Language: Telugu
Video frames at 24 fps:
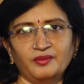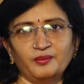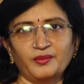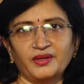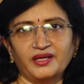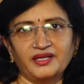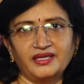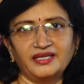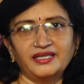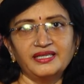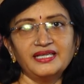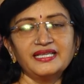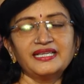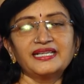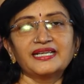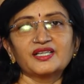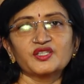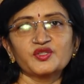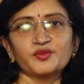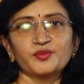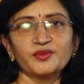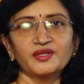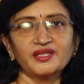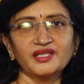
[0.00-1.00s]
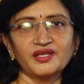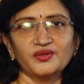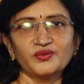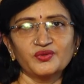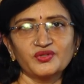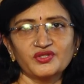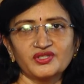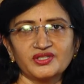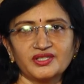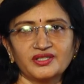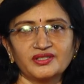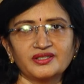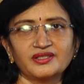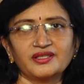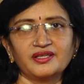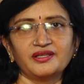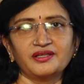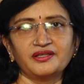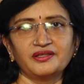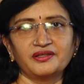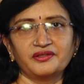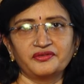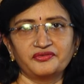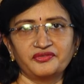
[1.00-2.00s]
మన ఇంటికి లక్ష్మీదేవి వచ్చినట్టుగా
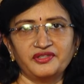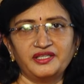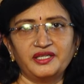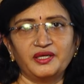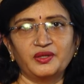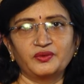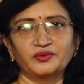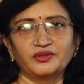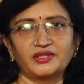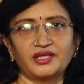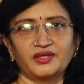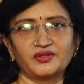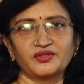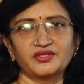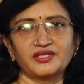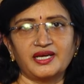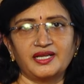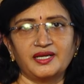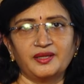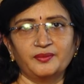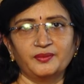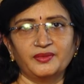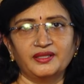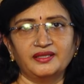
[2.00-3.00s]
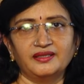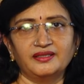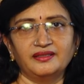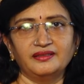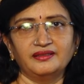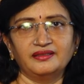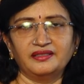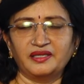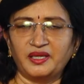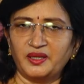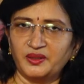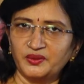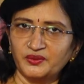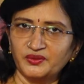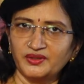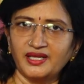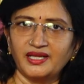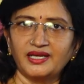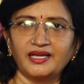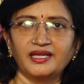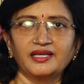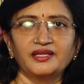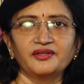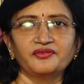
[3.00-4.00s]
ఫీల్ అవుతారు చాలామంది నేను కూడా
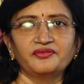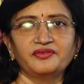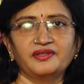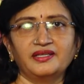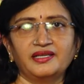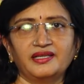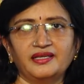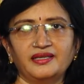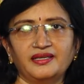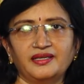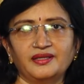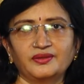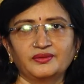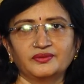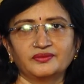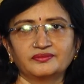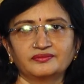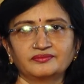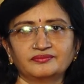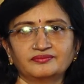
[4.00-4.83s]
అలానే ఫీల్ అయ్యాను